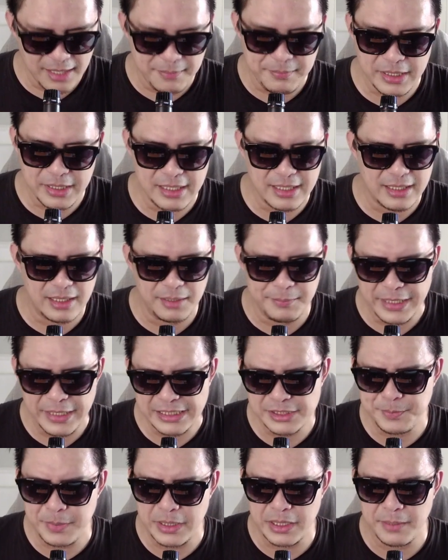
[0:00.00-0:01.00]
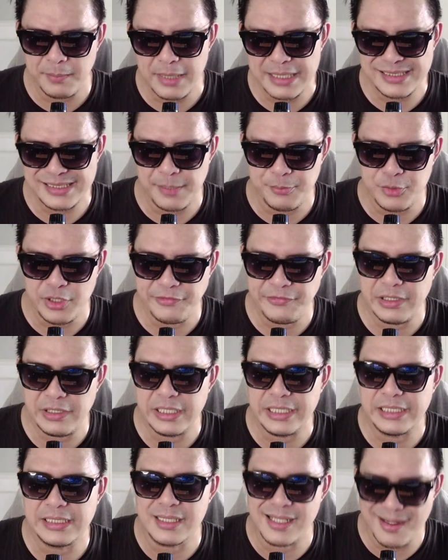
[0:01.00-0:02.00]
ngambil lebih ke seper blast dia punya
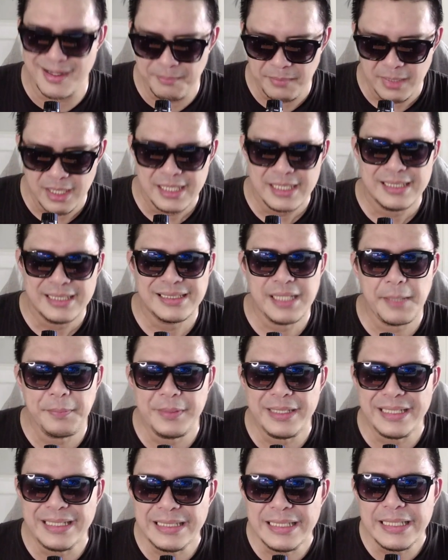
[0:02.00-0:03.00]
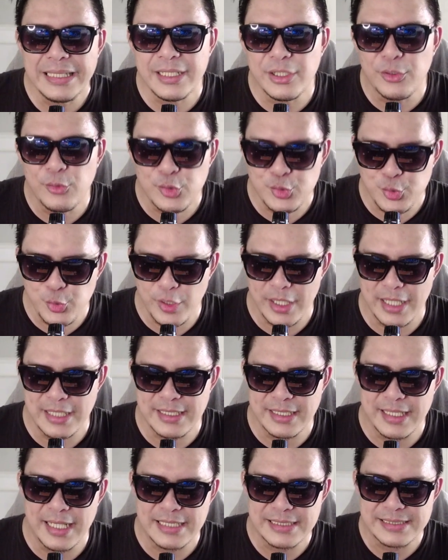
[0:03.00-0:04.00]
violin drum tapi ini gue
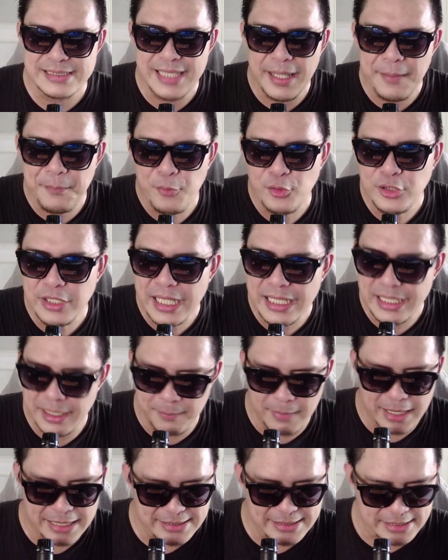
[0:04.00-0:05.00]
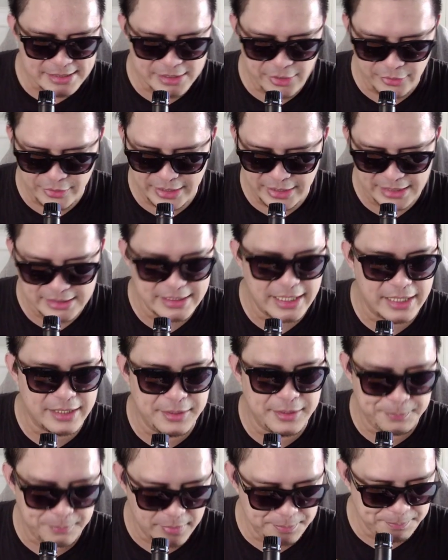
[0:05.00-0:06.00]
sukanya guys temponya nggak ada yang meleset sejauh ini guys ini yang
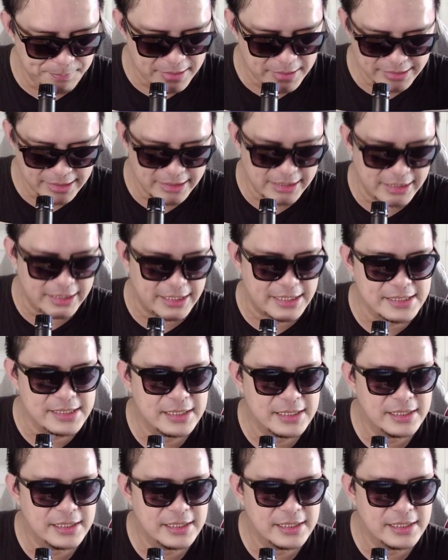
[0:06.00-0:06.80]
di part yang ini guys.